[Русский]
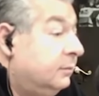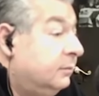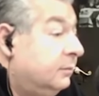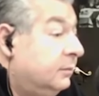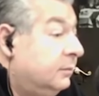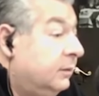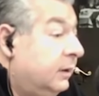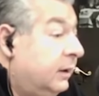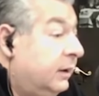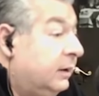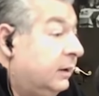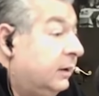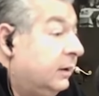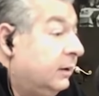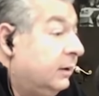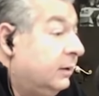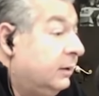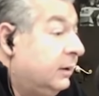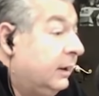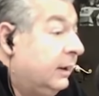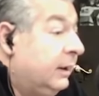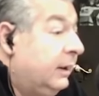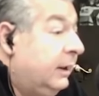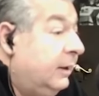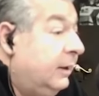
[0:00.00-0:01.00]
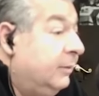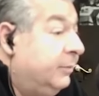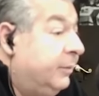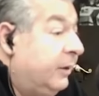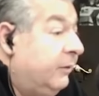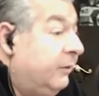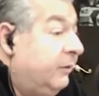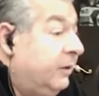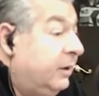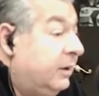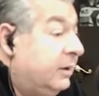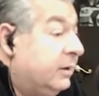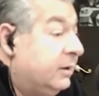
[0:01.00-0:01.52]
это такие
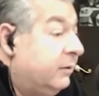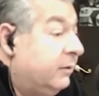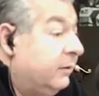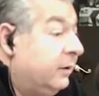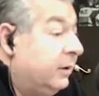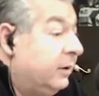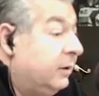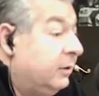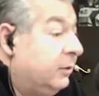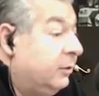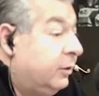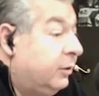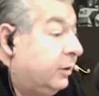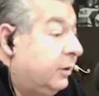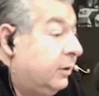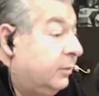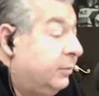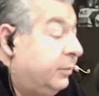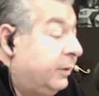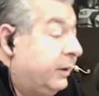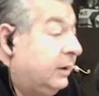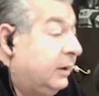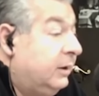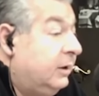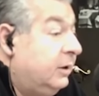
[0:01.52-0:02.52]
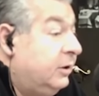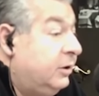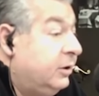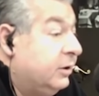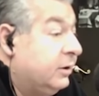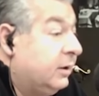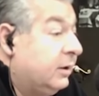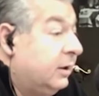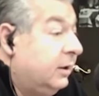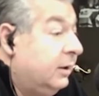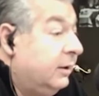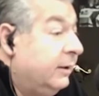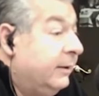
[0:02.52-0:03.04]
правительства, которые
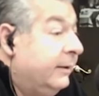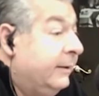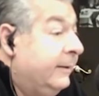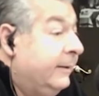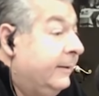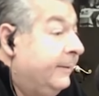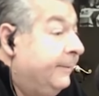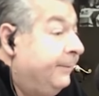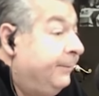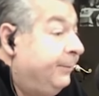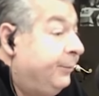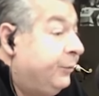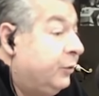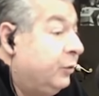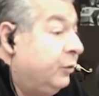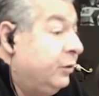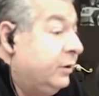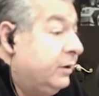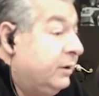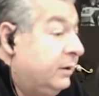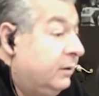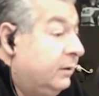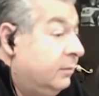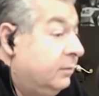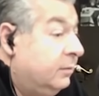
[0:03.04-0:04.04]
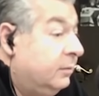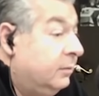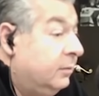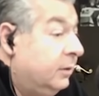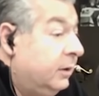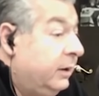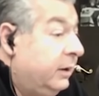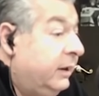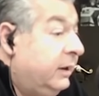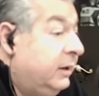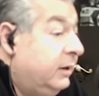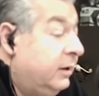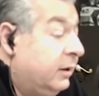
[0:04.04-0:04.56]
практически, то есть
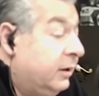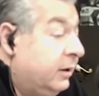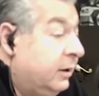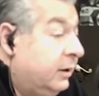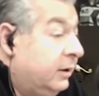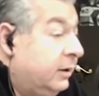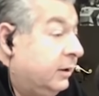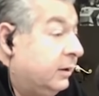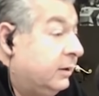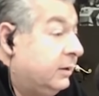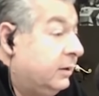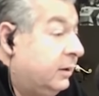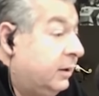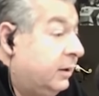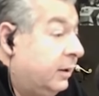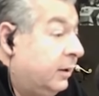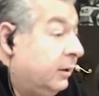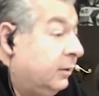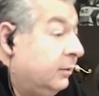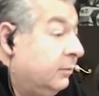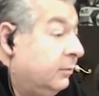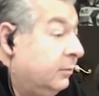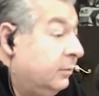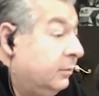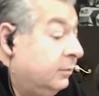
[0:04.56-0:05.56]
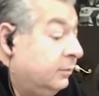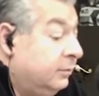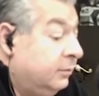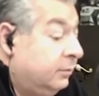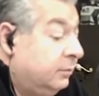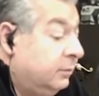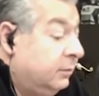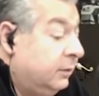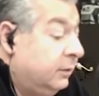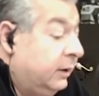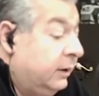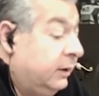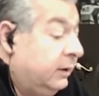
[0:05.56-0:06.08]
лидеры этих стран,
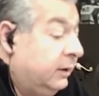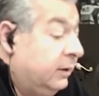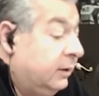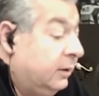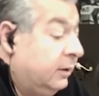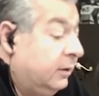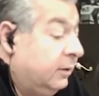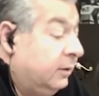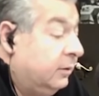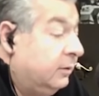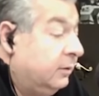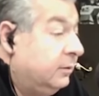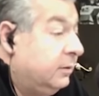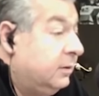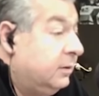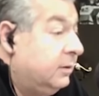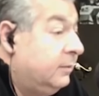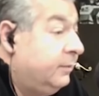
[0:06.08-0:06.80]
это